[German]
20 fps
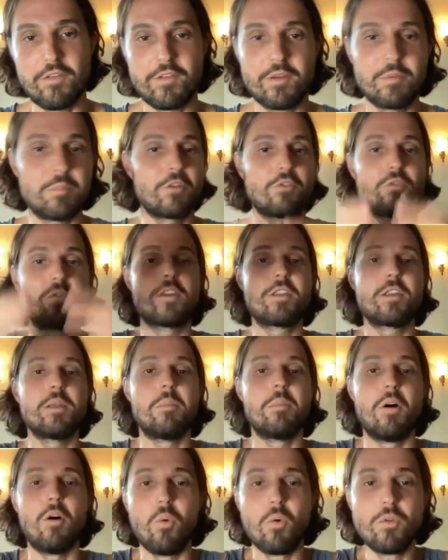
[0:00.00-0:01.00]
also es gibt natürlich
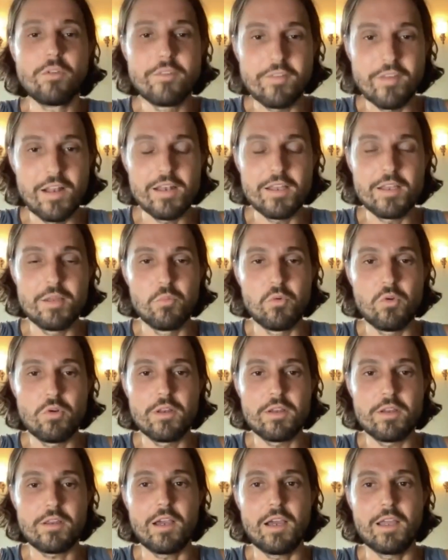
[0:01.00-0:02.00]
immer unzählige
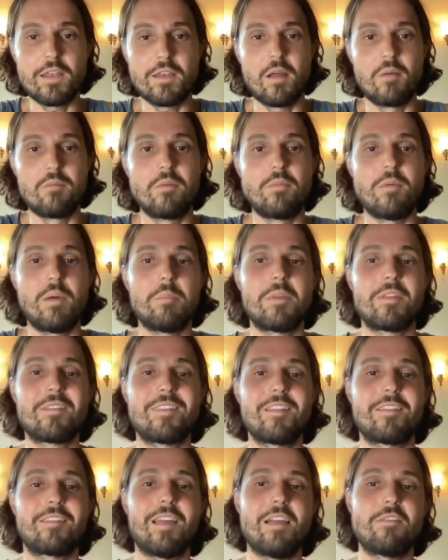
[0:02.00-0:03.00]
Möglichkeiten, aber wenn man
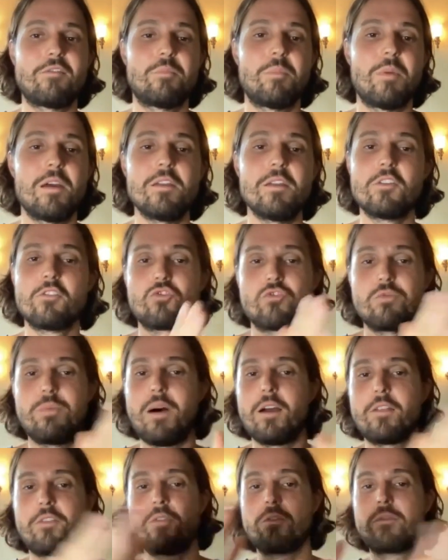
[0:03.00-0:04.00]
es jetzt einfach mal in
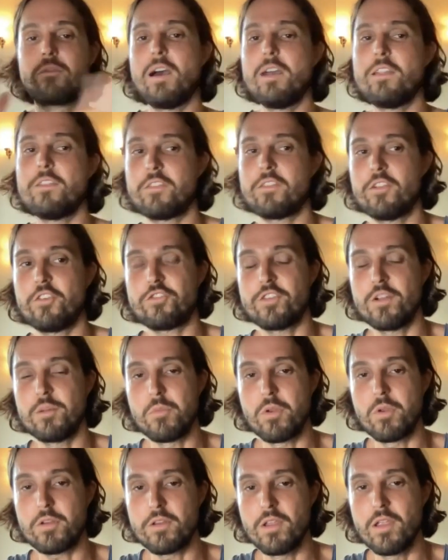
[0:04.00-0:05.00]
Schwarz und Weiß
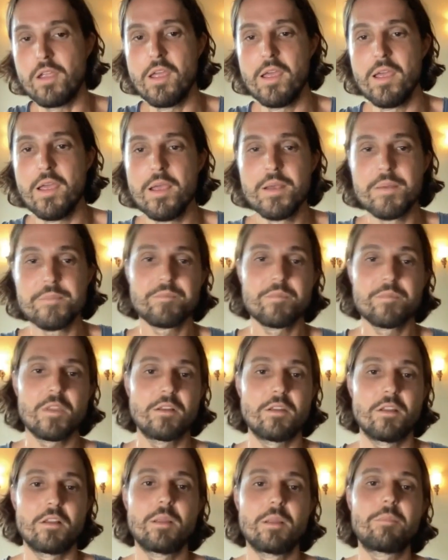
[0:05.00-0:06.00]
darstellen möchte,
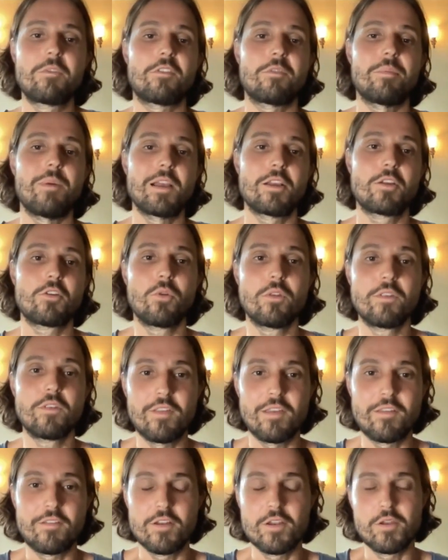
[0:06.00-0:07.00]
dann gibt es zwei
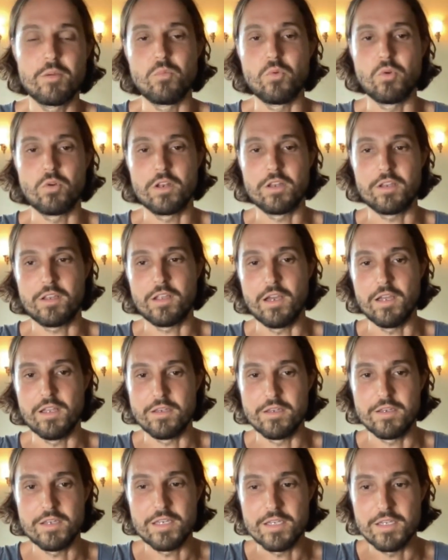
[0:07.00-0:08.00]
grundsätzliche
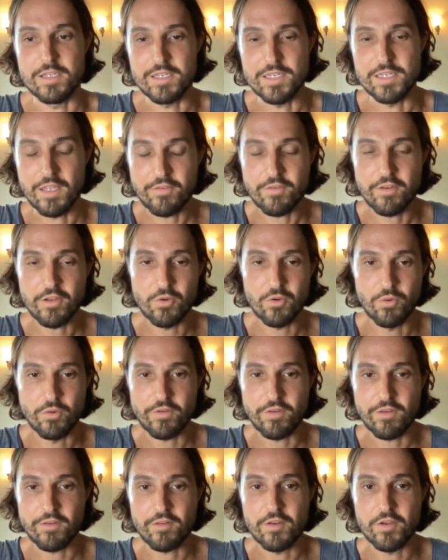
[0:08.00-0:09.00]
Möglichkeiten. Die erste
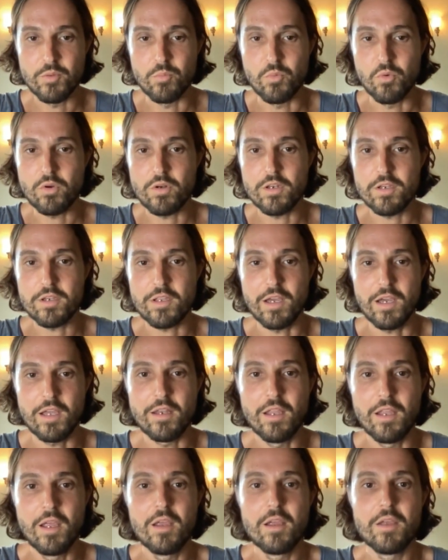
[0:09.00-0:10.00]
grundsätzliche
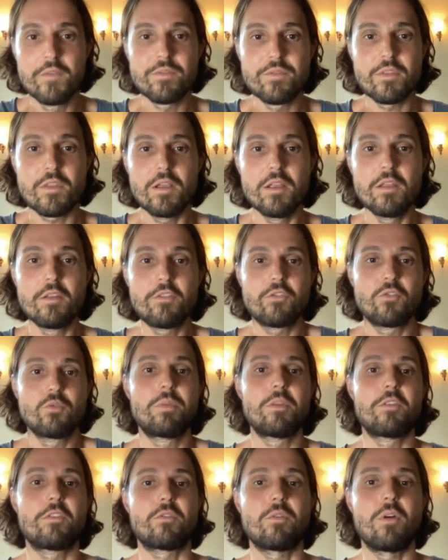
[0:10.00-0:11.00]
Möglichkeit ist, ist, du
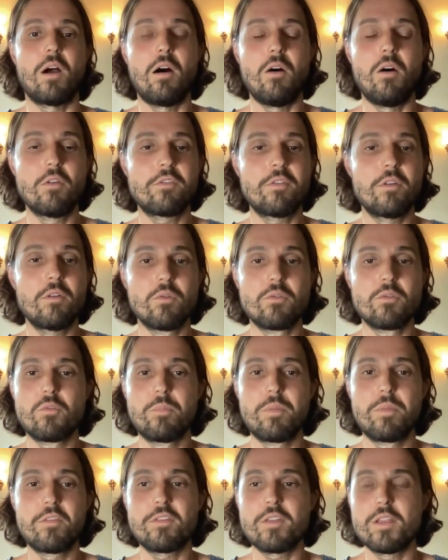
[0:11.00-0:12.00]
bist zu Hause und
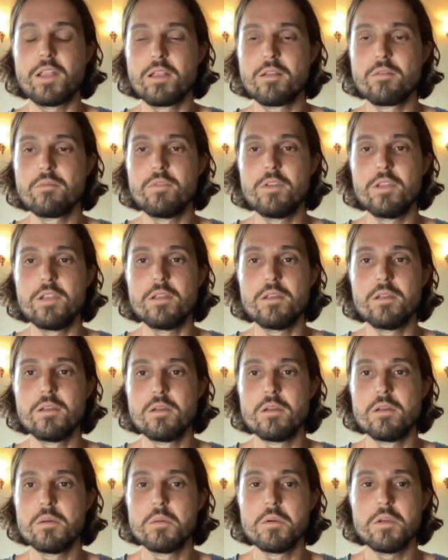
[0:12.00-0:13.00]
du bist irgendwie
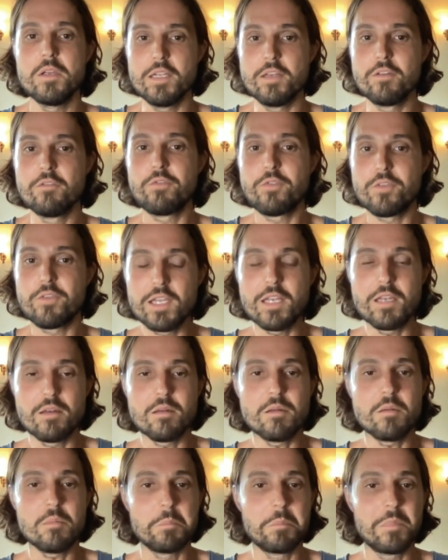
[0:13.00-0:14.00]
in
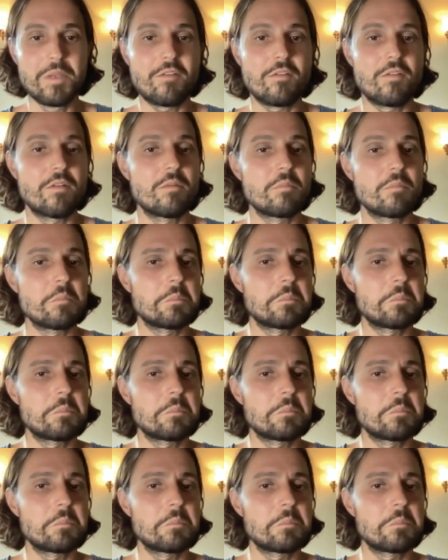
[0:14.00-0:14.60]
Frieden mit